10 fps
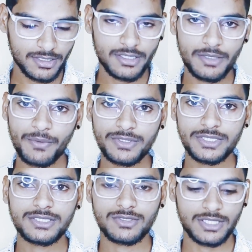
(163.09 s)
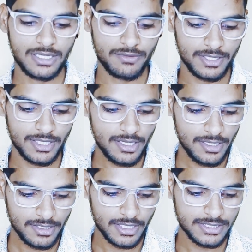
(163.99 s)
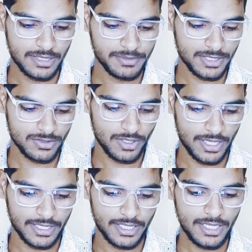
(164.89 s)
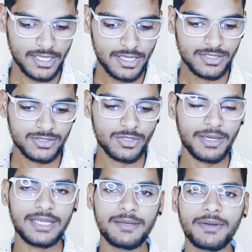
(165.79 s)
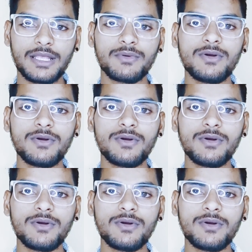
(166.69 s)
ఇంపోర్ట్ చేసుకున్న తర్వాత నెక్స్ట్ ఏం చేసుకోవాలంటే సో మళ్ళీ మనము